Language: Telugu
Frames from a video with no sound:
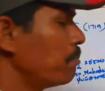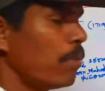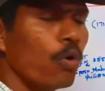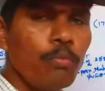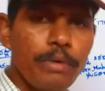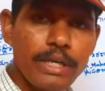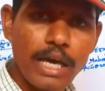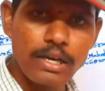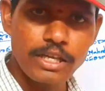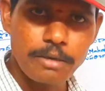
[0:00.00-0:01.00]

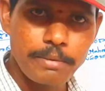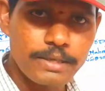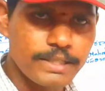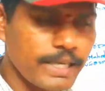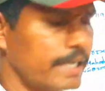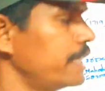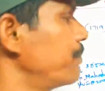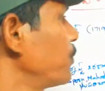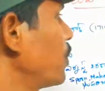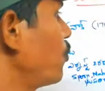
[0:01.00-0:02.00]
బహుపిండాలను ఏర్పరుస్తాయి
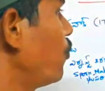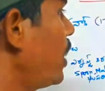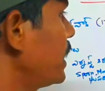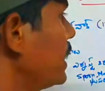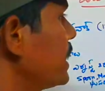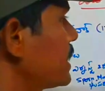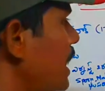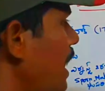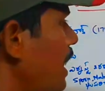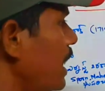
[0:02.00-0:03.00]
వాటిని
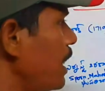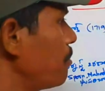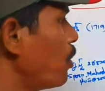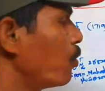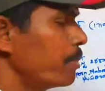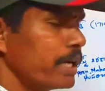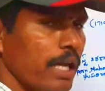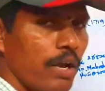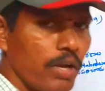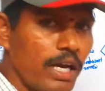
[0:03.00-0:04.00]
సహకణ
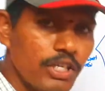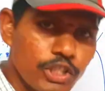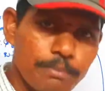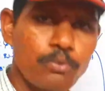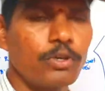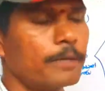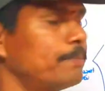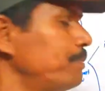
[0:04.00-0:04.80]
బహుపిండాలుగా చెప్పుకుంటాం